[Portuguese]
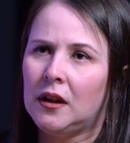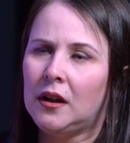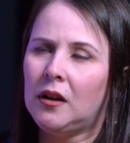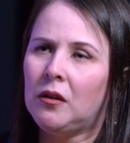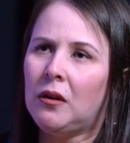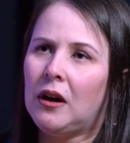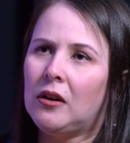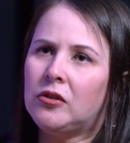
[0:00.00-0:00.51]

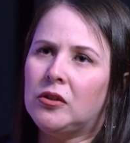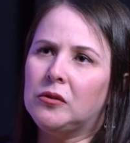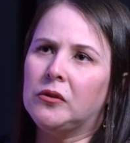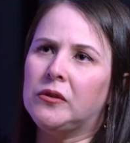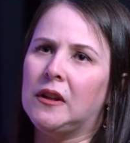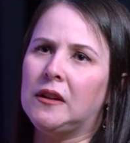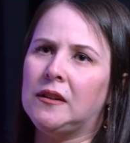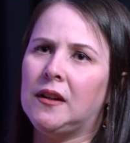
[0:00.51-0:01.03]
Eu acho, eu não
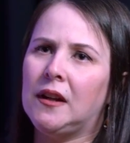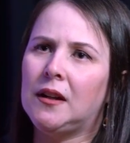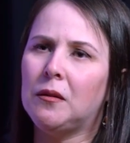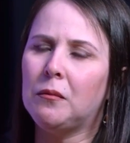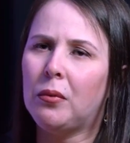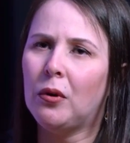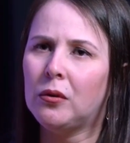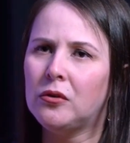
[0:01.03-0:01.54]
sei se era
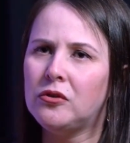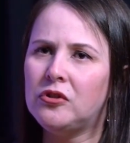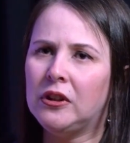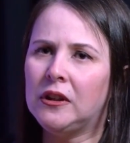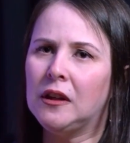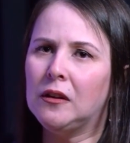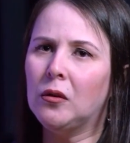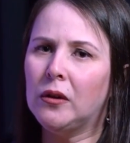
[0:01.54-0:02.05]
um pouco de
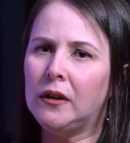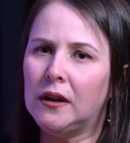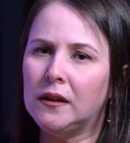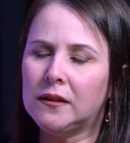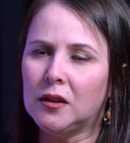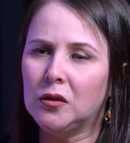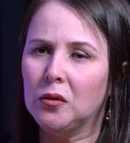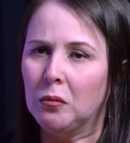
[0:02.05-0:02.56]

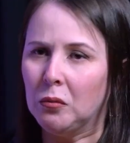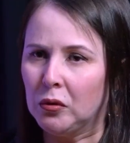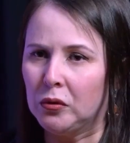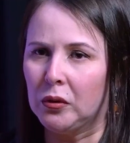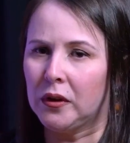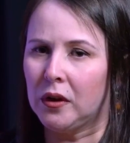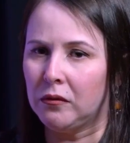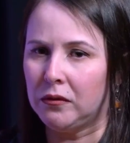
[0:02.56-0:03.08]
ignorância no
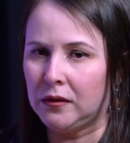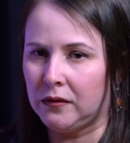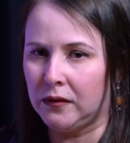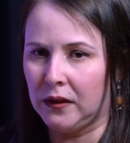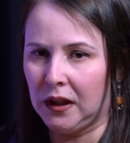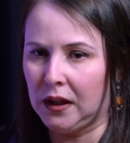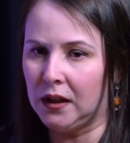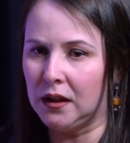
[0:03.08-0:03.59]
mundo que eu
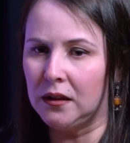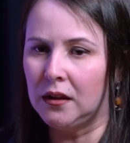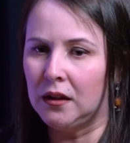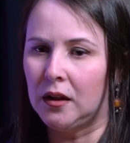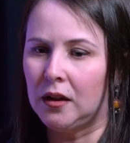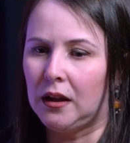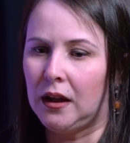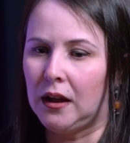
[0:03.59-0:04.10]
vivia,
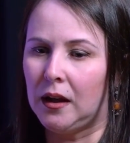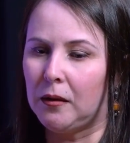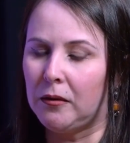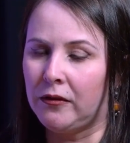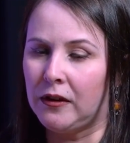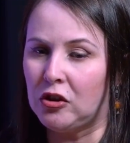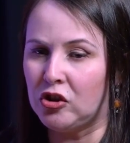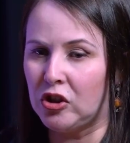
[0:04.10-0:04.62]
é,
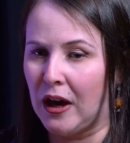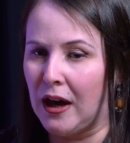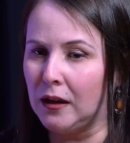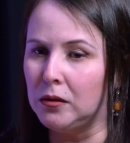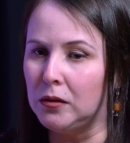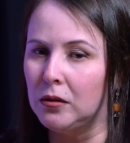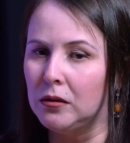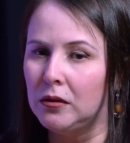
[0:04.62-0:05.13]

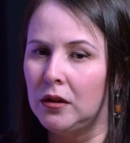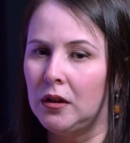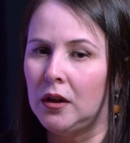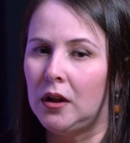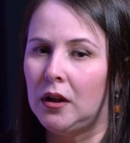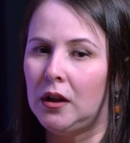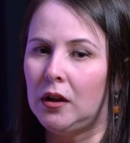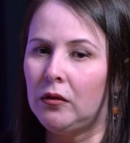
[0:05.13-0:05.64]
fechado,
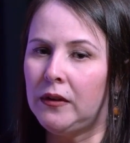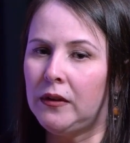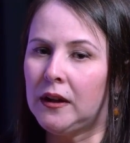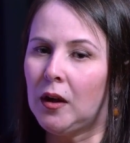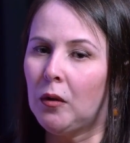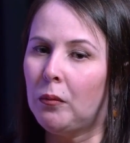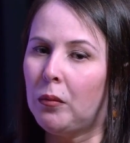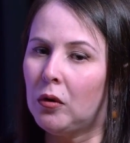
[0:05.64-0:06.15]
eu
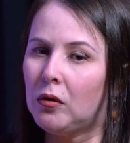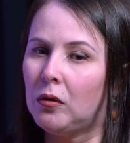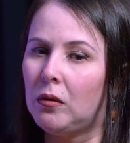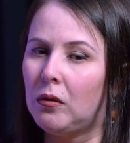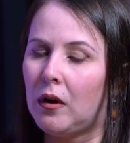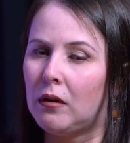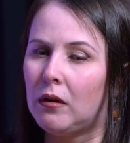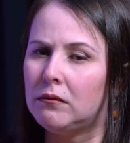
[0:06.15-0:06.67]
fiquei um
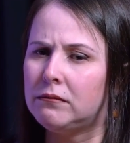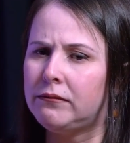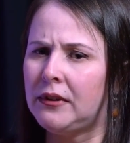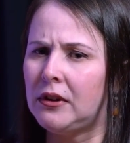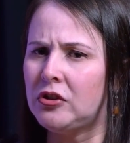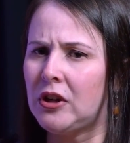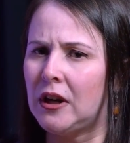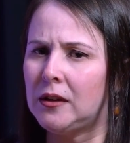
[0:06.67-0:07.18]
pouco
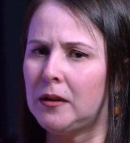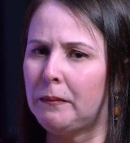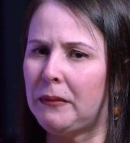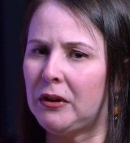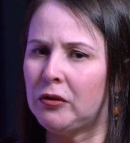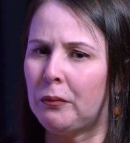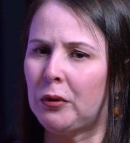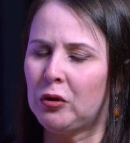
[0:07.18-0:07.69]
fechada
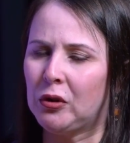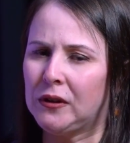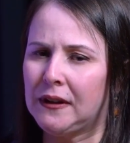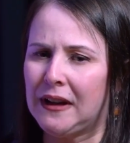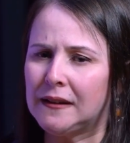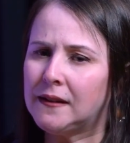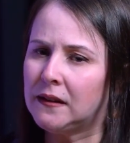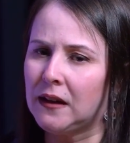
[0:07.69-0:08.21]
para as
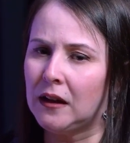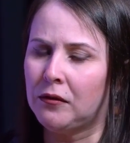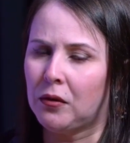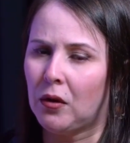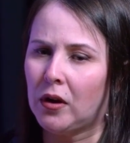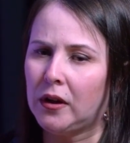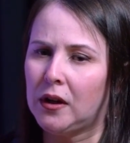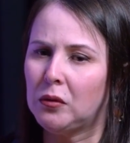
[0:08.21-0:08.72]
oportunidades lá
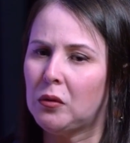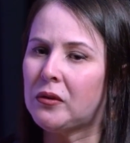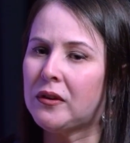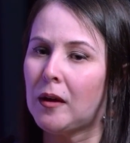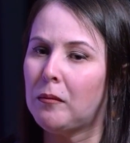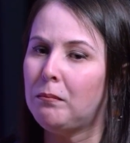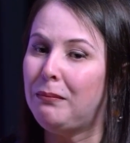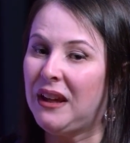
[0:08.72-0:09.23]
fora. Eu não
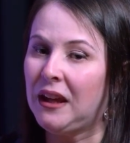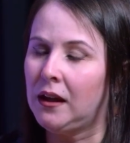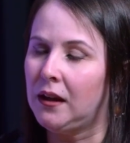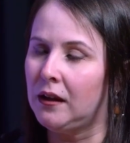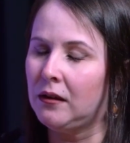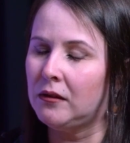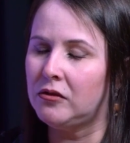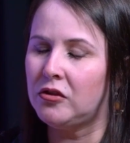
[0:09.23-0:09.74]

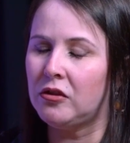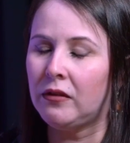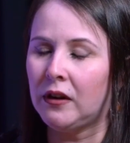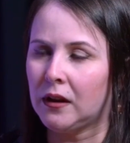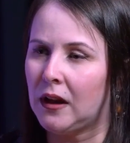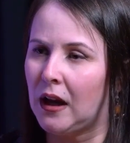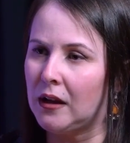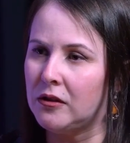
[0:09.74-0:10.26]
sabia de
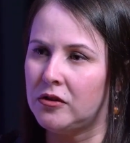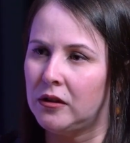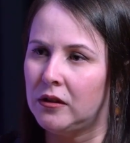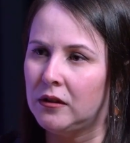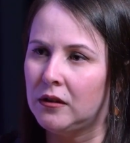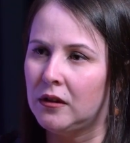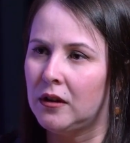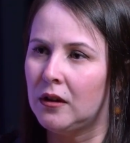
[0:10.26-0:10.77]
verdade,
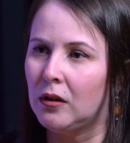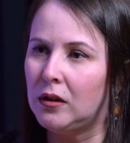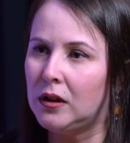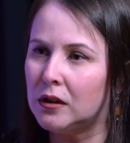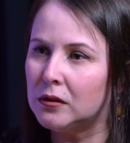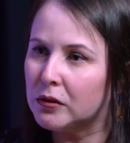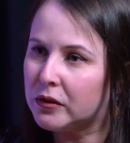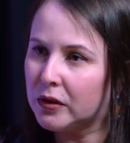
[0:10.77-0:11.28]

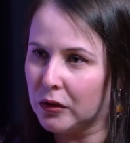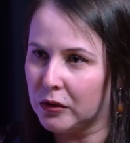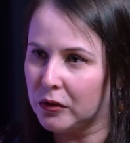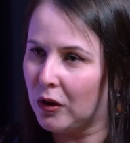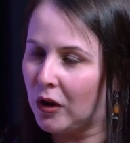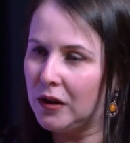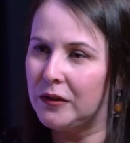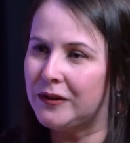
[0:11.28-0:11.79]
olhando nos seus
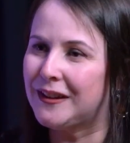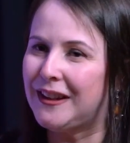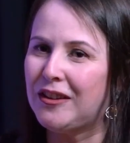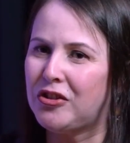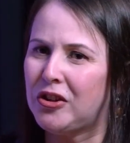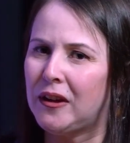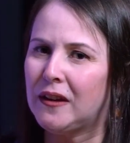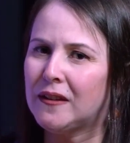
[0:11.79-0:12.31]
olhos, que
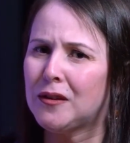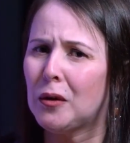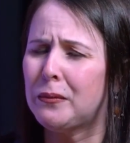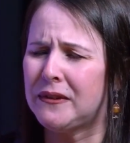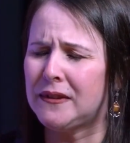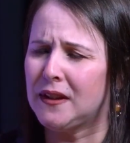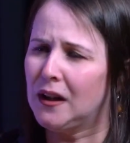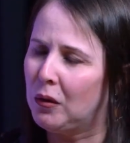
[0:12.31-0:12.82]
tinha essa
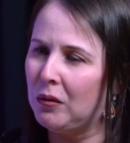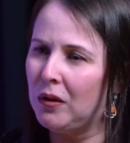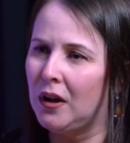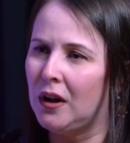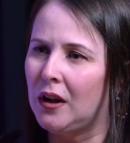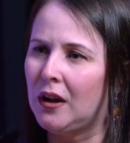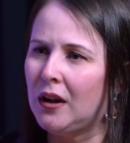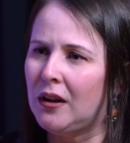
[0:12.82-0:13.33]
opção
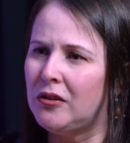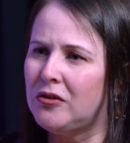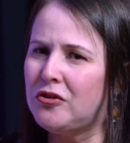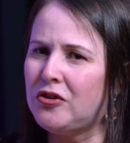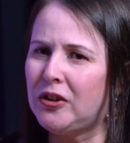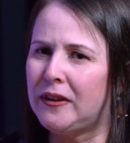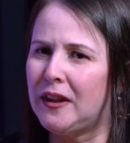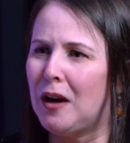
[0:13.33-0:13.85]

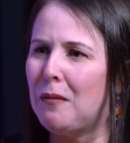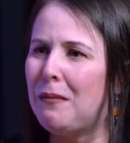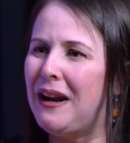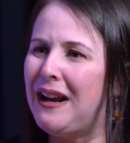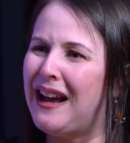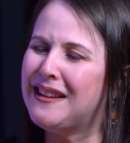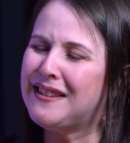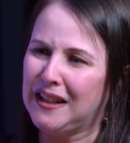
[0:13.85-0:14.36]
de trabalhar